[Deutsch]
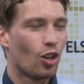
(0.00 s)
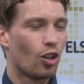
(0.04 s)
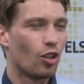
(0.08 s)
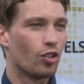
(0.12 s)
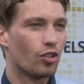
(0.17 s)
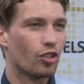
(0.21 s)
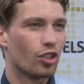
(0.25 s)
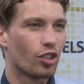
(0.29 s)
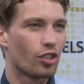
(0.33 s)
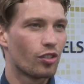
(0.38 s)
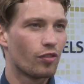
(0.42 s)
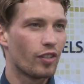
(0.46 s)

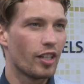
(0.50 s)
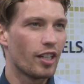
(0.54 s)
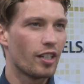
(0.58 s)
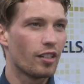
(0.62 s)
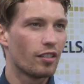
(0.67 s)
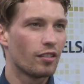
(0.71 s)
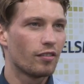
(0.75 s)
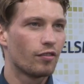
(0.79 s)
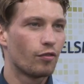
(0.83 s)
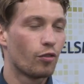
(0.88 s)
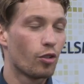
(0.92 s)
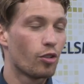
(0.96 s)
Und
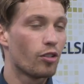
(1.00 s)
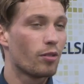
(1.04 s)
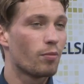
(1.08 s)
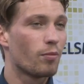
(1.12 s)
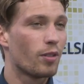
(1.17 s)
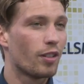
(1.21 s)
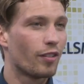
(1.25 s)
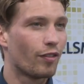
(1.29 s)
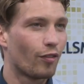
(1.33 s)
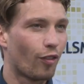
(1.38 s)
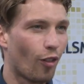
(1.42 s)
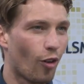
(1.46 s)
deswegen würde ich
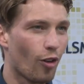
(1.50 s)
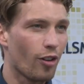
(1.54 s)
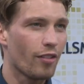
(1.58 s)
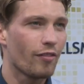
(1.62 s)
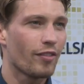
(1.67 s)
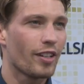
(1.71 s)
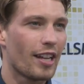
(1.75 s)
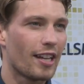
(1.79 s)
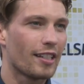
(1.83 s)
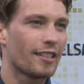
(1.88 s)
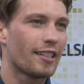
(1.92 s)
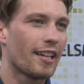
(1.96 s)
mich
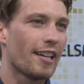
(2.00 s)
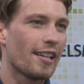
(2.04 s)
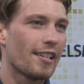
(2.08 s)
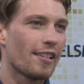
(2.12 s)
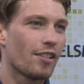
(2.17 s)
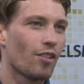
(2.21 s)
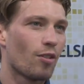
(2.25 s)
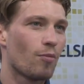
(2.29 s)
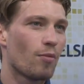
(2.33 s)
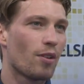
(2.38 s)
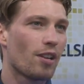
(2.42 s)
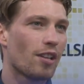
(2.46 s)
freuen, wenn
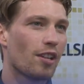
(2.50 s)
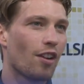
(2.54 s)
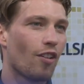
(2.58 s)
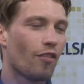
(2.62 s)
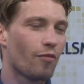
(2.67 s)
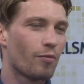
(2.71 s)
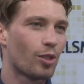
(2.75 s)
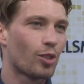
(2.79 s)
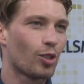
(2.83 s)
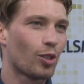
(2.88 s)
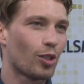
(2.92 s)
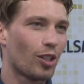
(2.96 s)
RTL nochmal
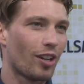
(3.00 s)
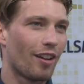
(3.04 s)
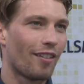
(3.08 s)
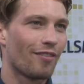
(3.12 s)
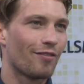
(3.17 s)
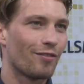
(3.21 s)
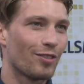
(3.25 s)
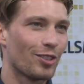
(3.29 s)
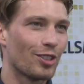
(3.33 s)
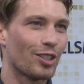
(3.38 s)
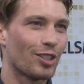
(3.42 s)
auf mich zurückgreifen